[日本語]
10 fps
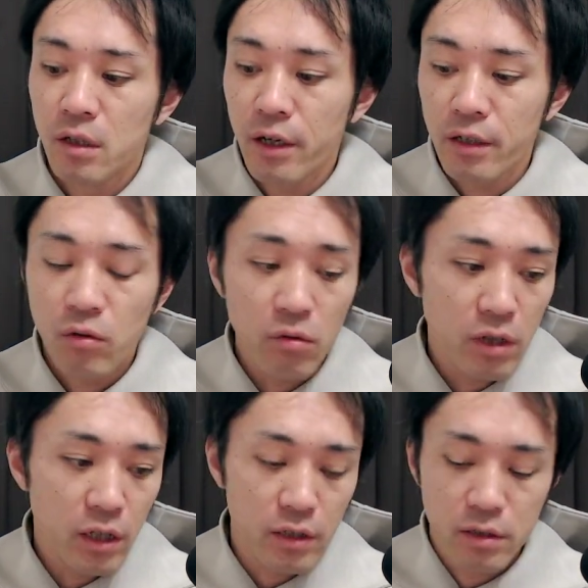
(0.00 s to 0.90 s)
はい、今
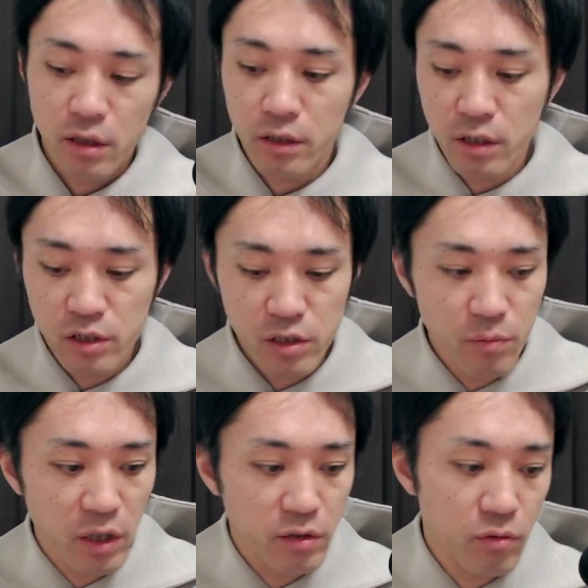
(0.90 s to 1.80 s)
回ですね、新しい
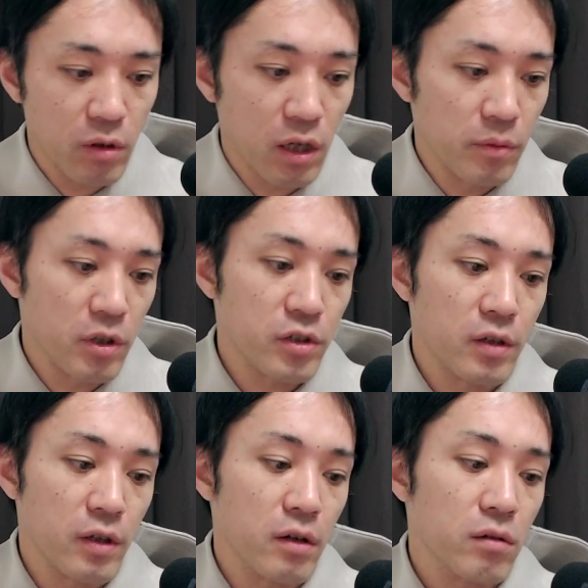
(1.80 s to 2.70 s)
マイクを買いまし
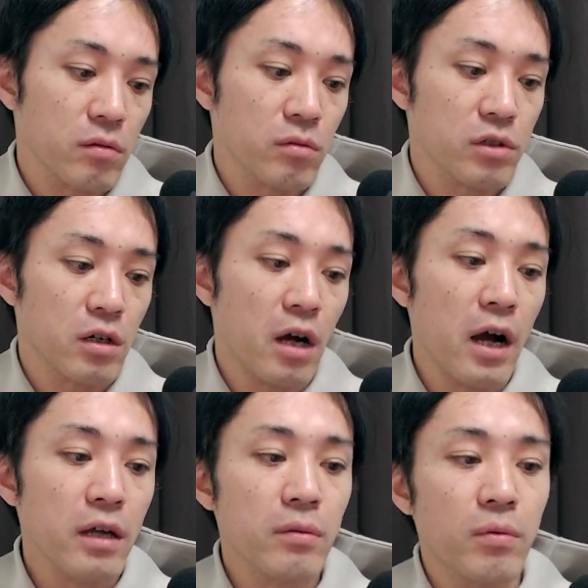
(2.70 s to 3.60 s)
て、こちらが
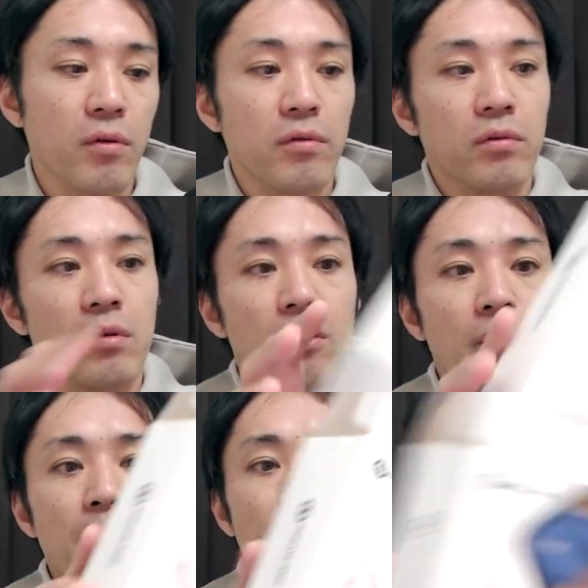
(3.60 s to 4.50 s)
iPhone
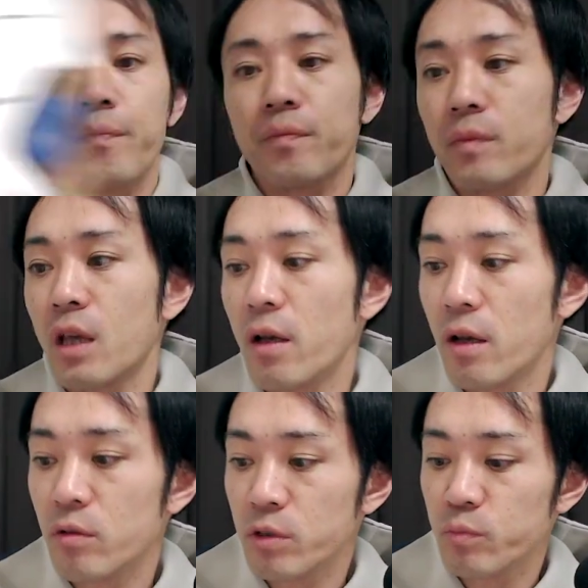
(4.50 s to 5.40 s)
の、
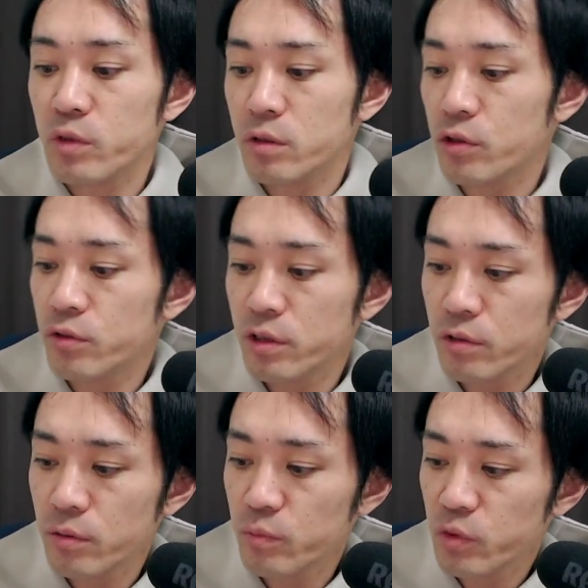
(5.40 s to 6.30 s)
ね、
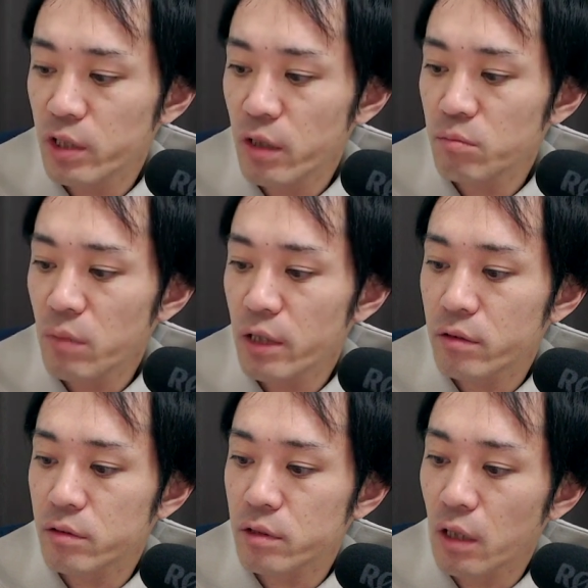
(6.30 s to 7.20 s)
無線
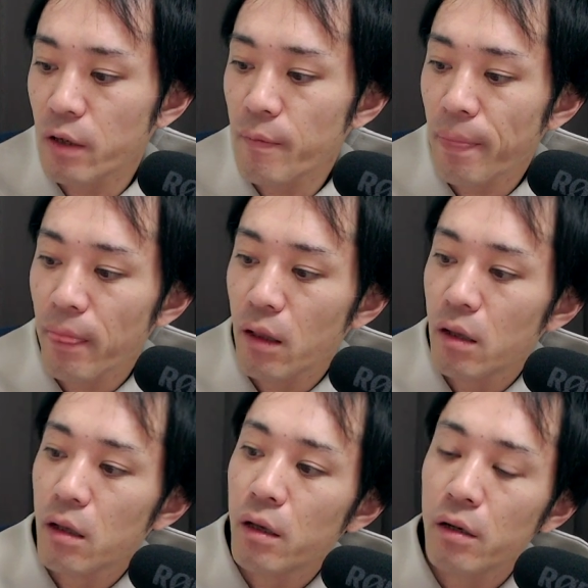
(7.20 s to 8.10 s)
マイクですね、
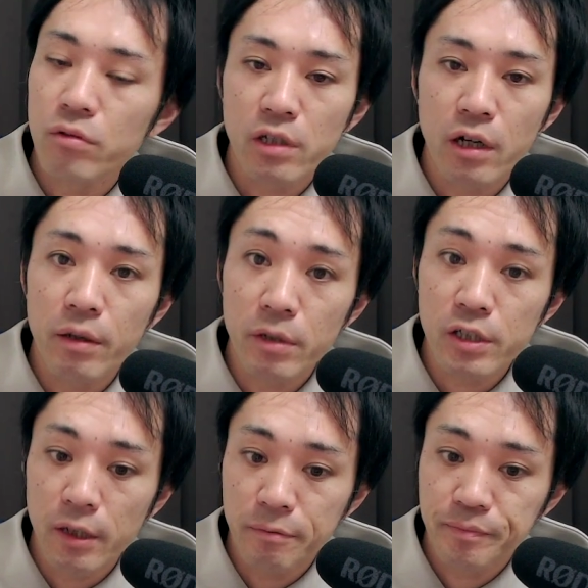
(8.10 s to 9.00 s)
えー、こちら買いま
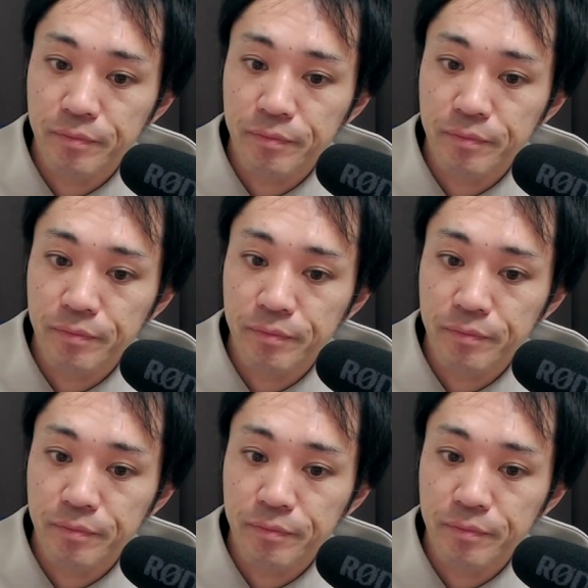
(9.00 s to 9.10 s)
した。